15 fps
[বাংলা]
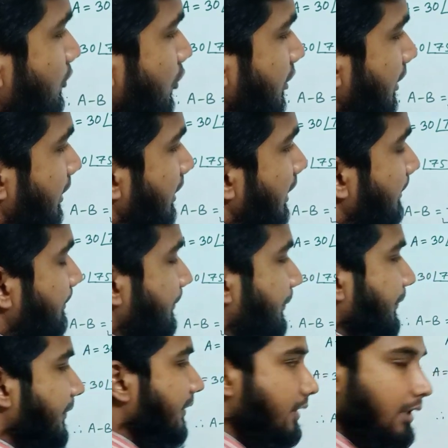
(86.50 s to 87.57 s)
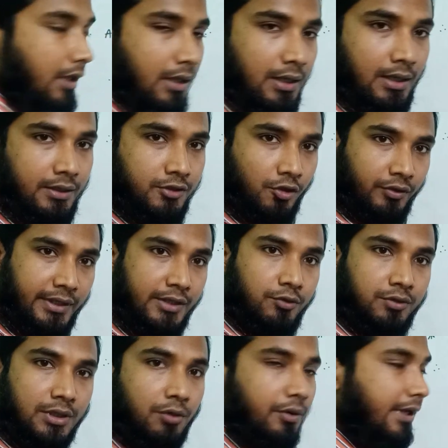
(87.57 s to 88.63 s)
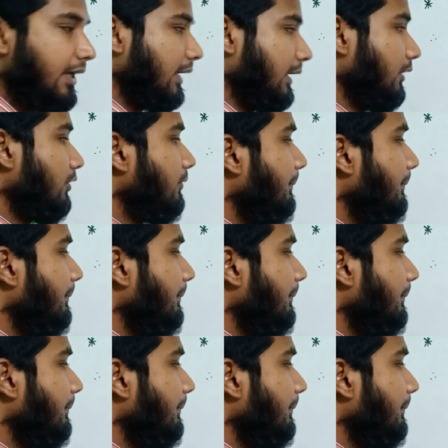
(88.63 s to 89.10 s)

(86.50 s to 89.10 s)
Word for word: বসিয়ে দিলাম যখন এই দুইটা হয়ে গেল